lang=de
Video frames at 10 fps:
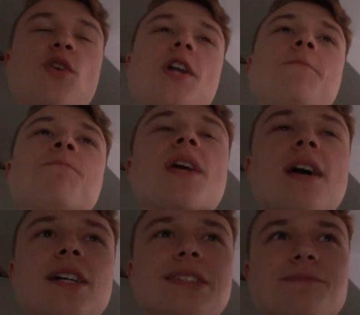Vor allem,
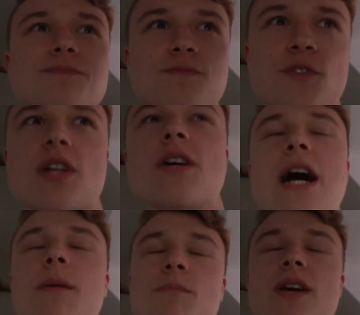wir
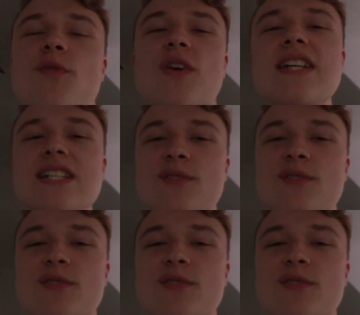haben erfahren,